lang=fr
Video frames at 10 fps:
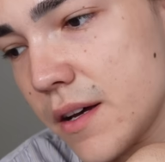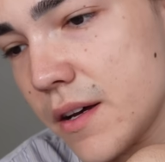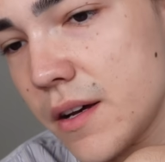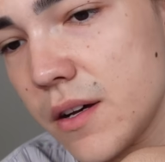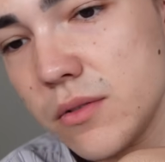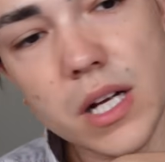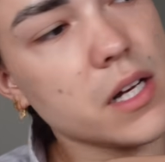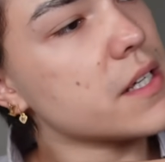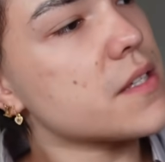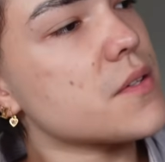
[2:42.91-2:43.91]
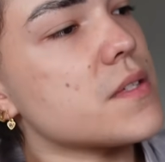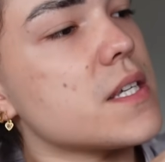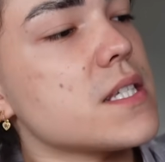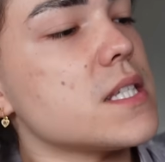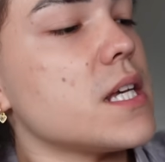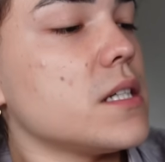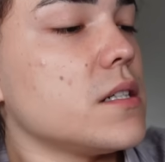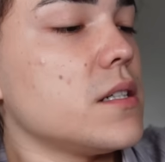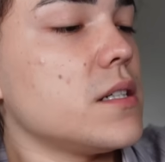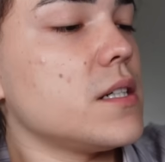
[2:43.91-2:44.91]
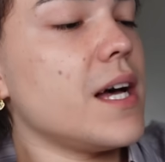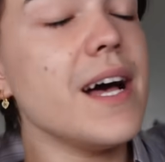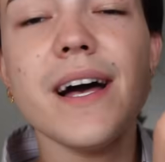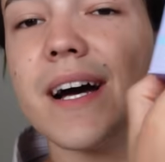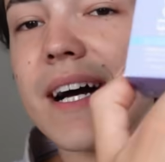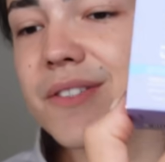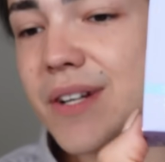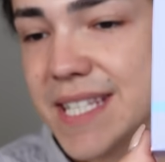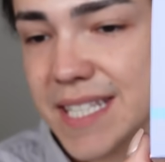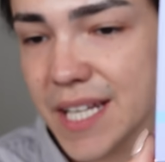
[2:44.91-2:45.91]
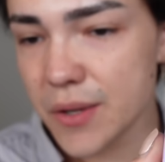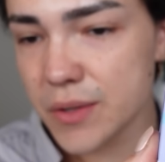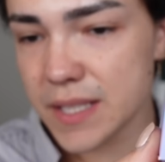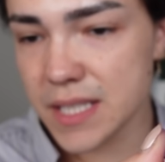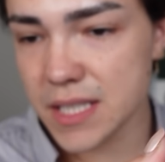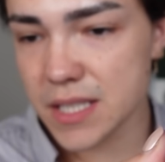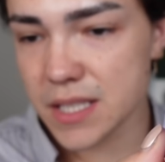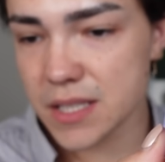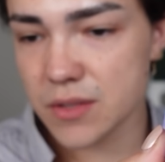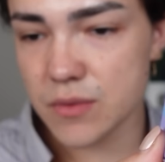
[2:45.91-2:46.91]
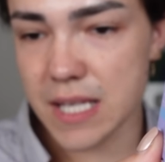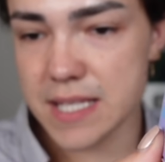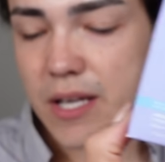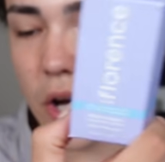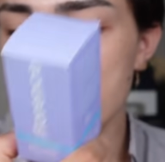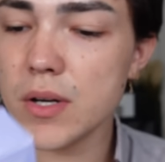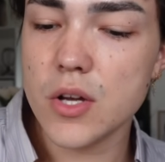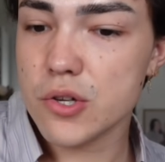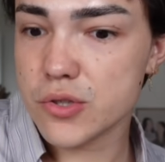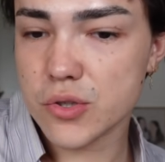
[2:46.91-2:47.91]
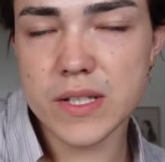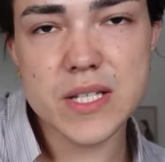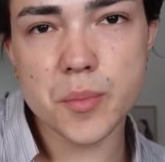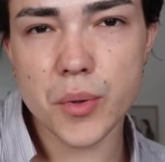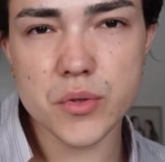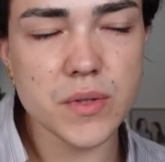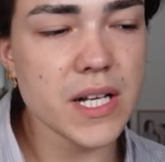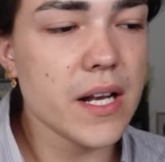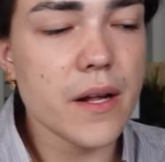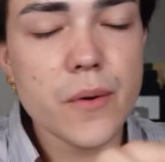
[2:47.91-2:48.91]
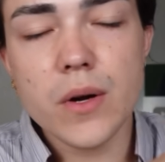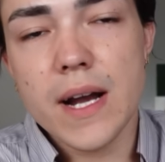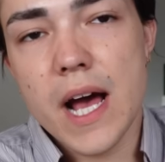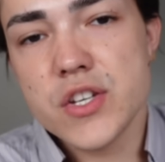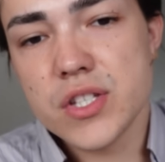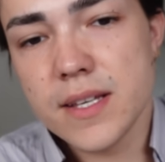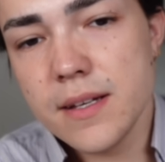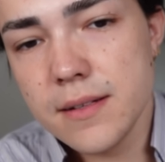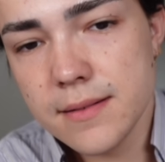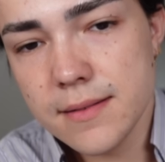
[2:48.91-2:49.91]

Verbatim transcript: Euh, oula, qu'est-ce que c'est que ça Ah, de l'acide hyaluronique. Donc c'est un sérum. Je connais ce produit, Léo l'a acheté